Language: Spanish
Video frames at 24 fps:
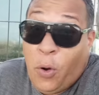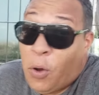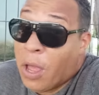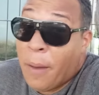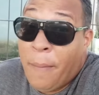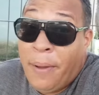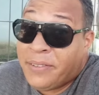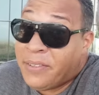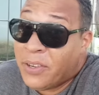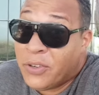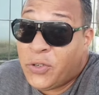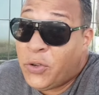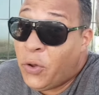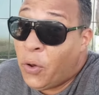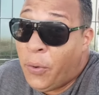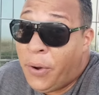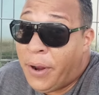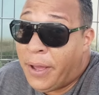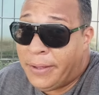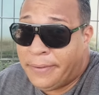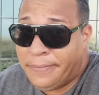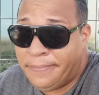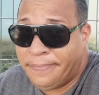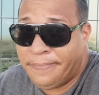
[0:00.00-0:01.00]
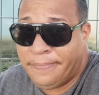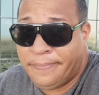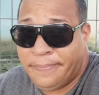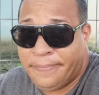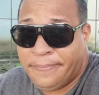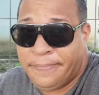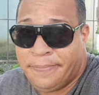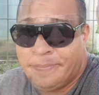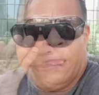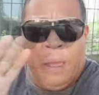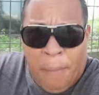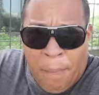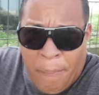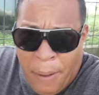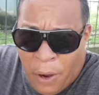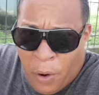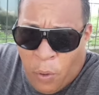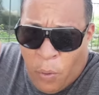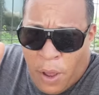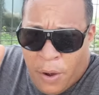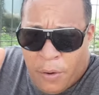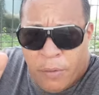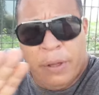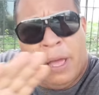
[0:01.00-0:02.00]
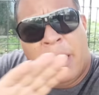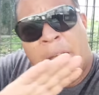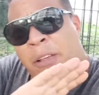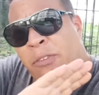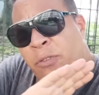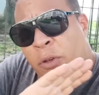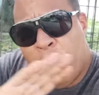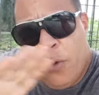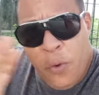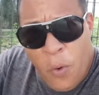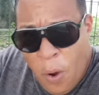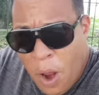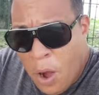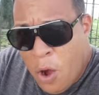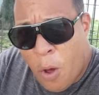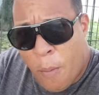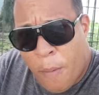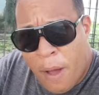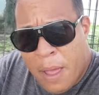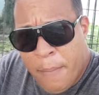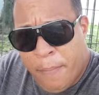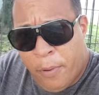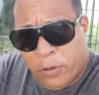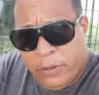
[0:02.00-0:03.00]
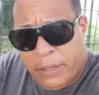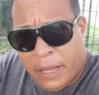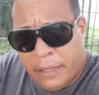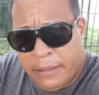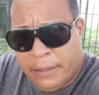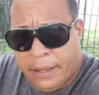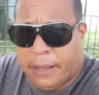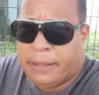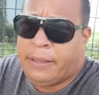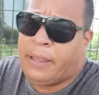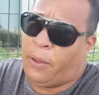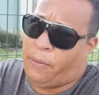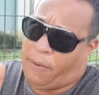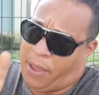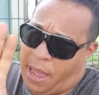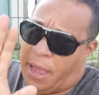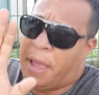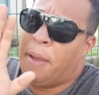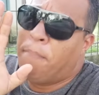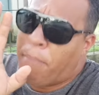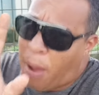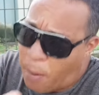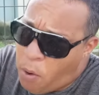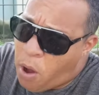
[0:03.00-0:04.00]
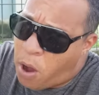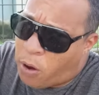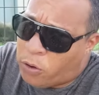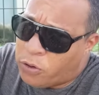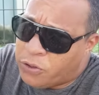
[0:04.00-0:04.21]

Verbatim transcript: es lo que más se sobra. Pero bueno, eso no es lo más importante de este viaje. Vamos a